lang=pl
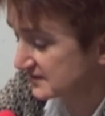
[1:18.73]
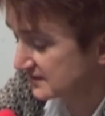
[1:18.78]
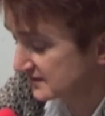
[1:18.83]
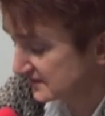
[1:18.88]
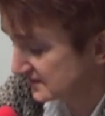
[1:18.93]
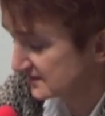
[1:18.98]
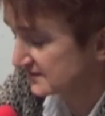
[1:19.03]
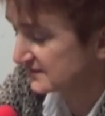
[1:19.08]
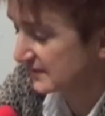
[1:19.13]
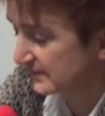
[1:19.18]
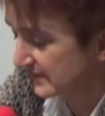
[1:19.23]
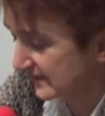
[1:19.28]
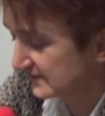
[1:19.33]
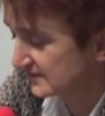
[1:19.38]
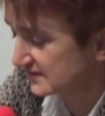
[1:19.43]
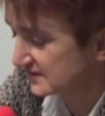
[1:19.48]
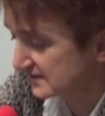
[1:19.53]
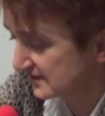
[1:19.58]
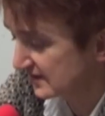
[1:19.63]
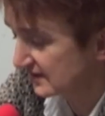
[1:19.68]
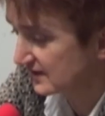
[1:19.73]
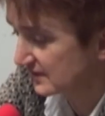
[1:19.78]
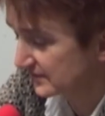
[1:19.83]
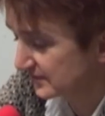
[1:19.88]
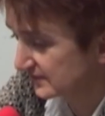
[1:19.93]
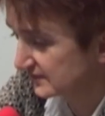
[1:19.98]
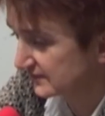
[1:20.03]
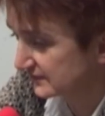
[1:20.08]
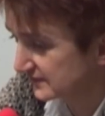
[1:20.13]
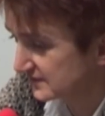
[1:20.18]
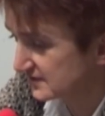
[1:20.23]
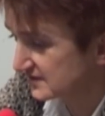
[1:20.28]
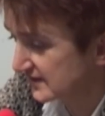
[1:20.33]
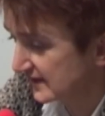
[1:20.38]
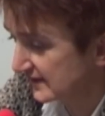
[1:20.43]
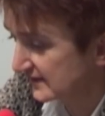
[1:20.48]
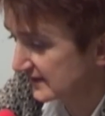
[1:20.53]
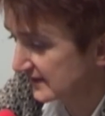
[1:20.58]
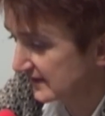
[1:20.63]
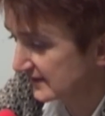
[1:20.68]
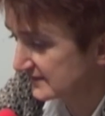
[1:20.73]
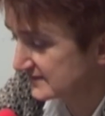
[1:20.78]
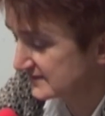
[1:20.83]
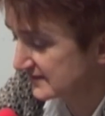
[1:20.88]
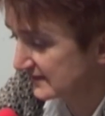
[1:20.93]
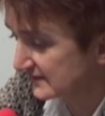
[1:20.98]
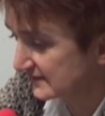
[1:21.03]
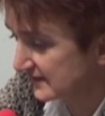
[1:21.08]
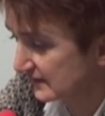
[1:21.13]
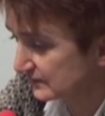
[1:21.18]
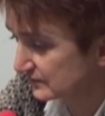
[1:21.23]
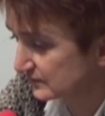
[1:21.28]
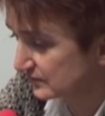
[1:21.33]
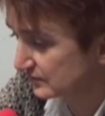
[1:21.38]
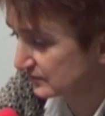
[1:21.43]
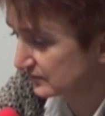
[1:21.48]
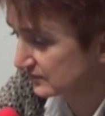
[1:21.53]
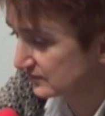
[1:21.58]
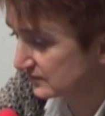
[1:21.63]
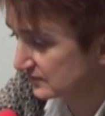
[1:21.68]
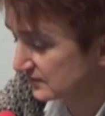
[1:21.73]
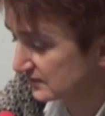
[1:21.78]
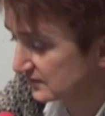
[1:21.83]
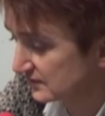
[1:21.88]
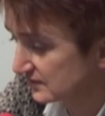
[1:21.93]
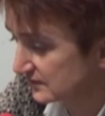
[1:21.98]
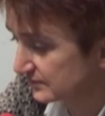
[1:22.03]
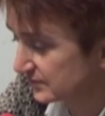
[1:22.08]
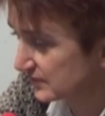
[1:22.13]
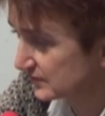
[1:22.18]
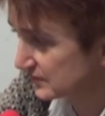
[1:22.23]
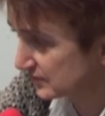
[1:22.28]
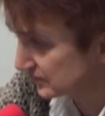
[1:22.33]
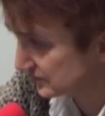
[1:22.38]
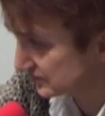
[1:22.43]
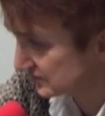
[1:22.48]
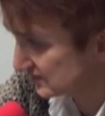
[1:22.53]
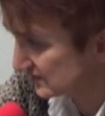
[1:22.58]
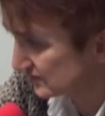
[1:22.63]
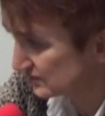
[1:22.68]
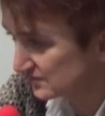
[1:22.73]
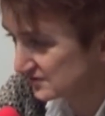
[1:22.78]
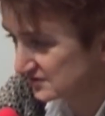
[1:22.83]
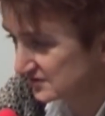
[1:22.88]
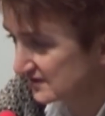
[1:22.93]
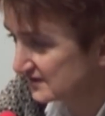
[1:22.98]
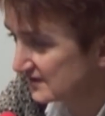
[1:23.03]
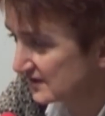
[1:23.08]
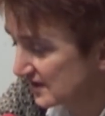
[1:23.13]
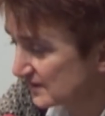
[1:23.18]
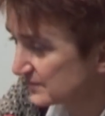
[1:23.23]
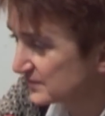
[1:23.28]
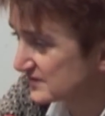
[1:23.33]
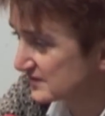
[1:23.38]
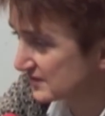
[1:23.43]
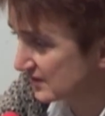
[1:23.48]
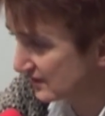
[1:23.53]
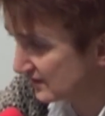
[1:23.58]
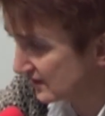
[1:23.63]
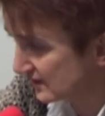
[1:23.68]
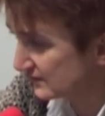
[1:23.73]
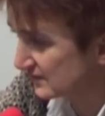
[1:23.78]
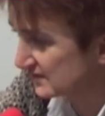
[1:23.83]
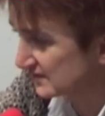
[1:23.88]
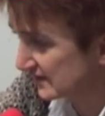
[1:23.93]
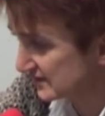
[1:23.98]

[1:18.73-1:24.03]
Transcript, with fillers: systematycznego podwyższenia standardu podróży, który się nie robi skokowo.